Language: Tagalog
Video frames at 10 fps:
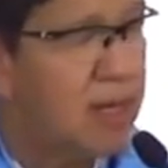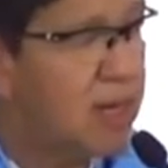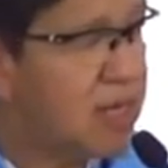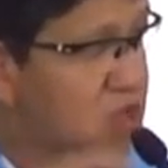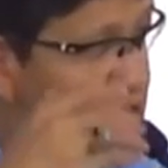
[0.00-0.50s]

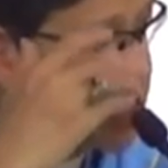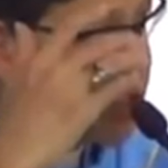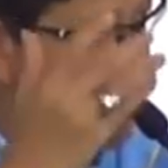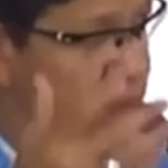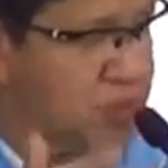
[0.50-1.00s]
It
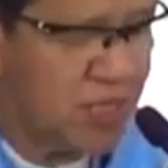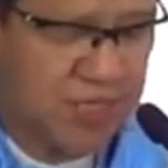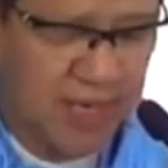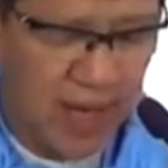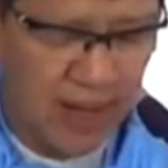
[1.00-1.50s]
consumes
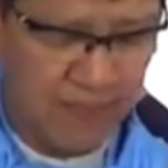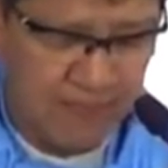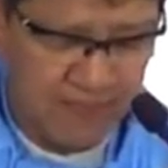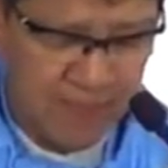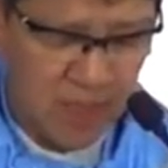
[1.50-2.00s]
itself
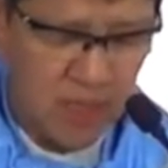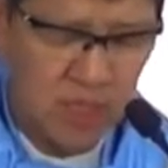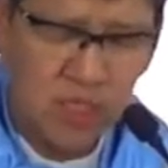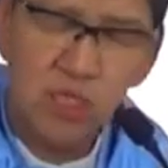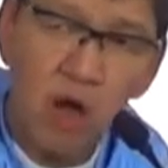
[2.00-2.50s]

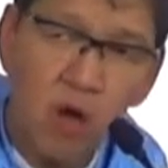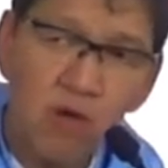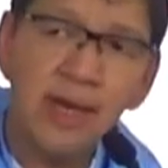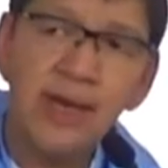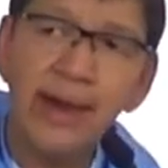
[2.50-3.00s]

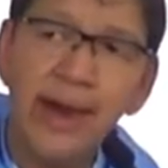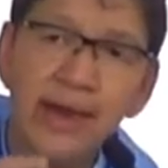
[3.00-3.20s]
slowly and